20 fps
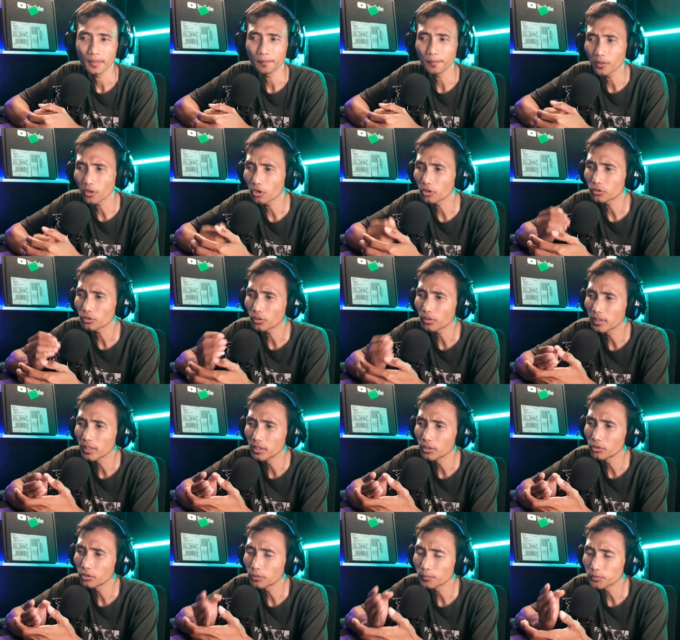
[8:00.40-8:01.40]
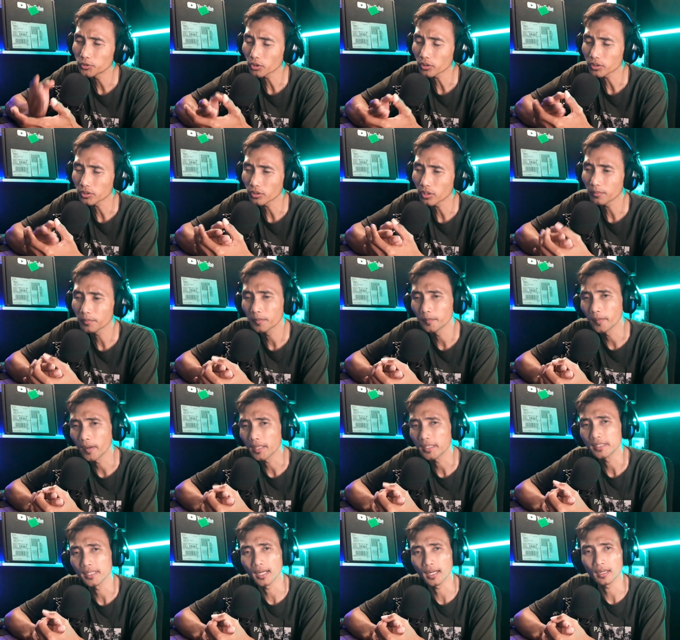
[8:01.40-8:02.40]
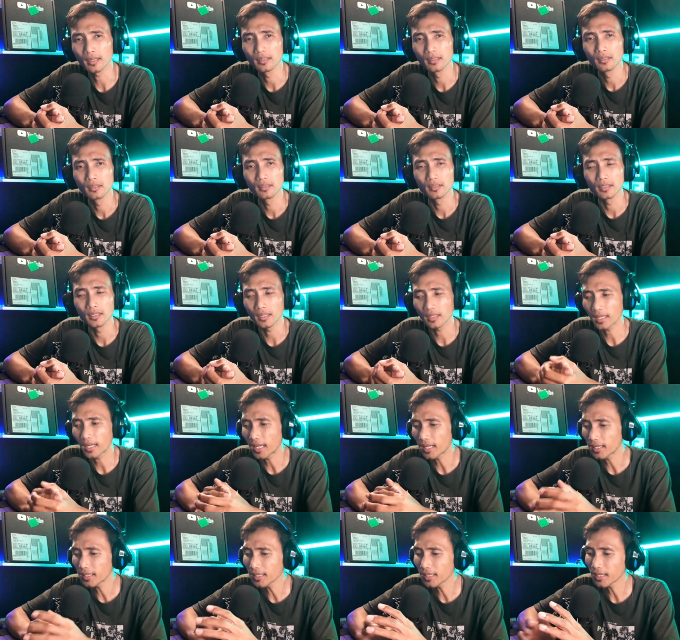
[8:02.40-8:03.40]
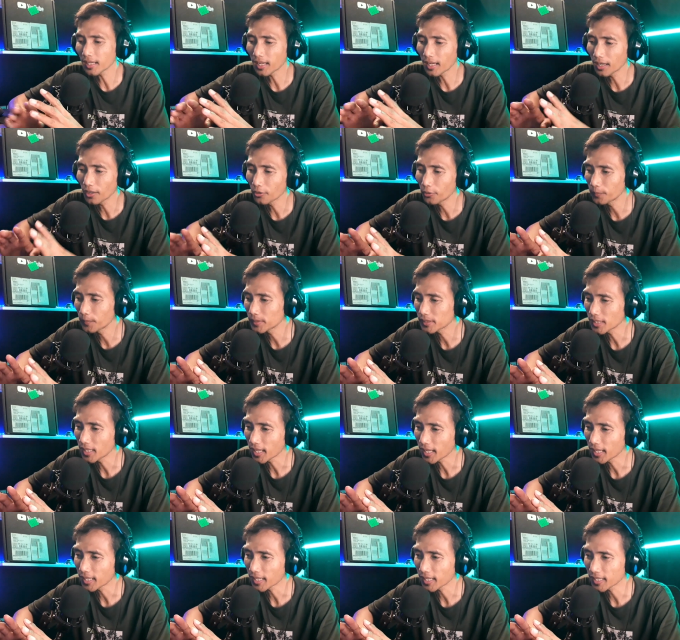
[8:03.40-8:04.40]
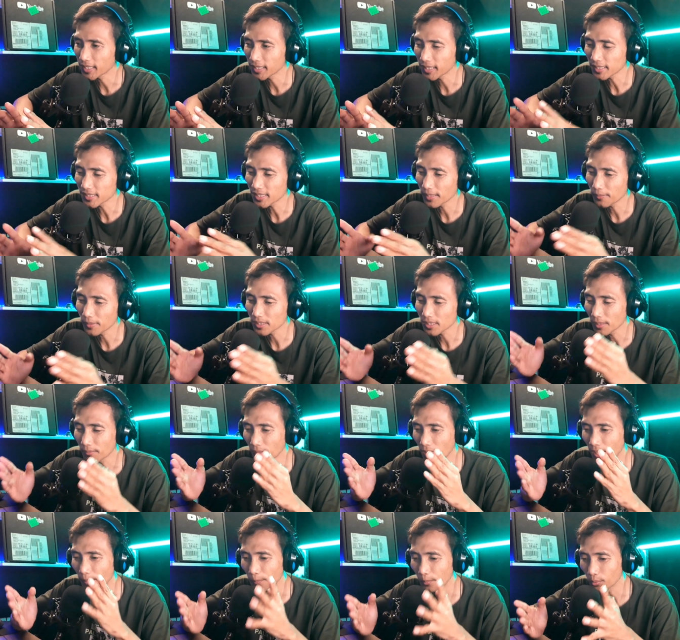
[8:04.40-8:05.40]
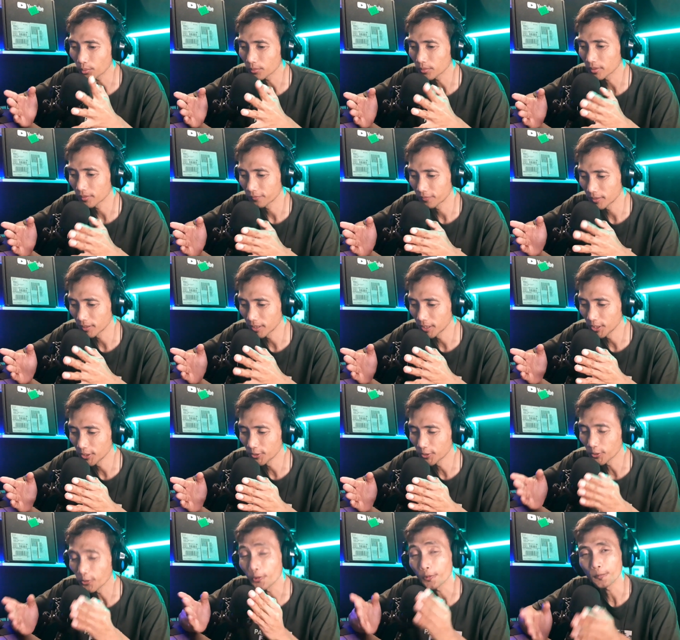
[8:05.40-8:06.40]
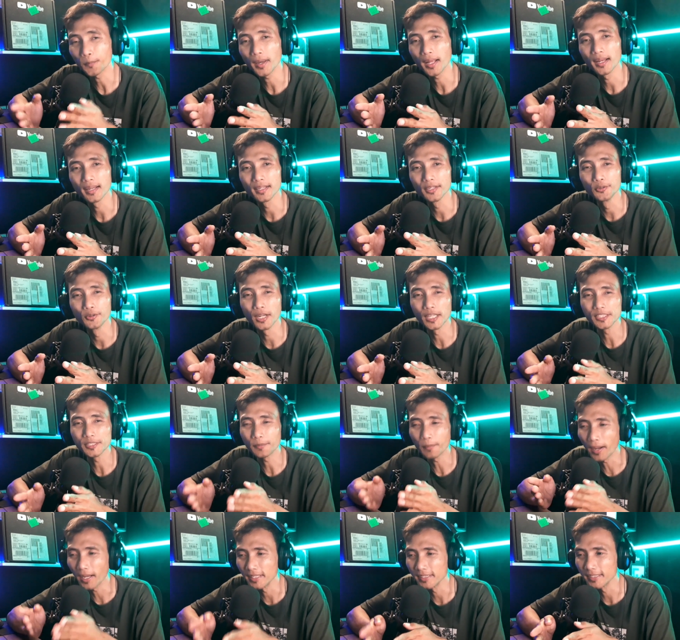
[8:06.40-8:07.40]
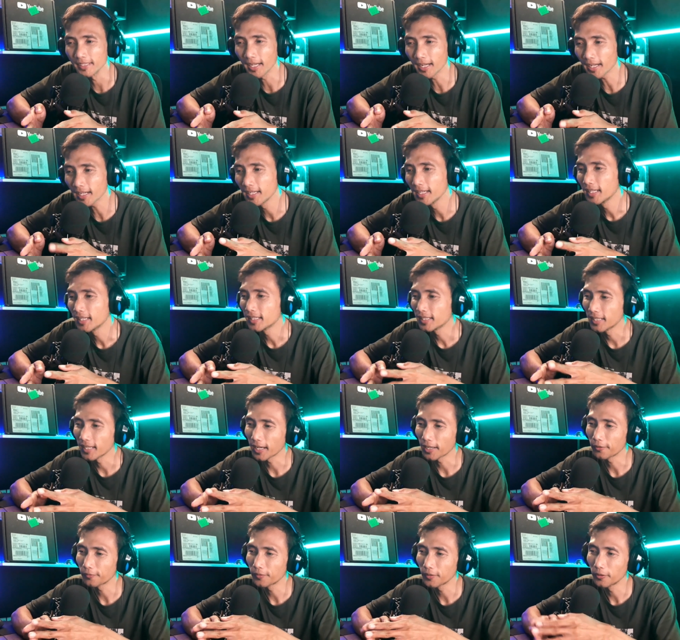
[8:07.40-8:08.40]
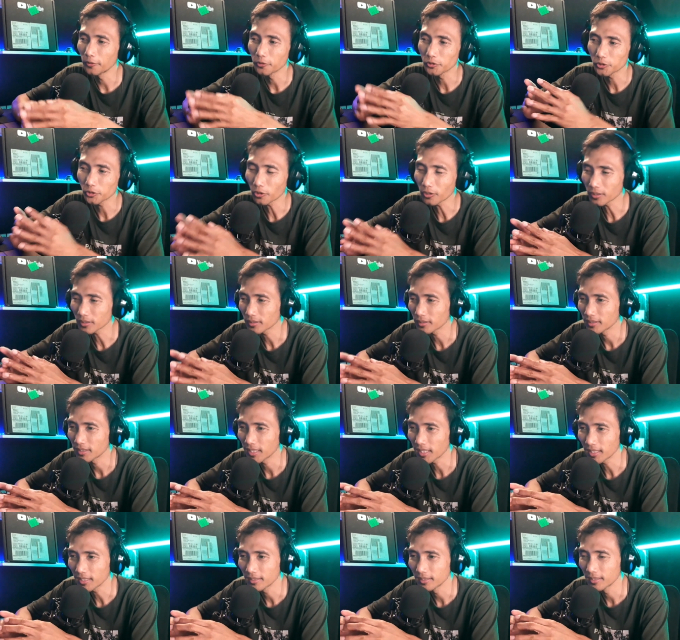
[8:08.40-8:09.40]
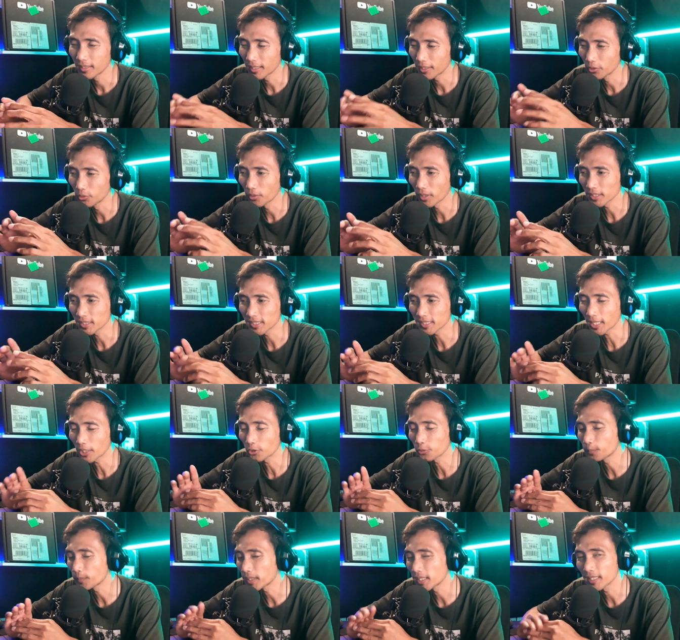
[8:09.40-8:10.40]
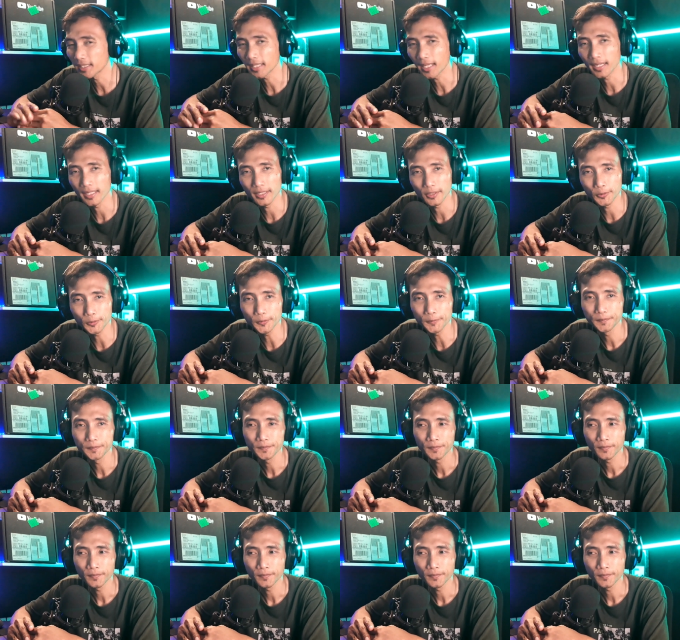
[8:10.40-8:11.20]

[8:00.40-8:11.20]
Penonton di YouTube Shorts itu lebih banyak ya karena kalau misalkan kita sama-sama upload video normal di durasi panjang dengan video short ya dengan durasi satu menitan itu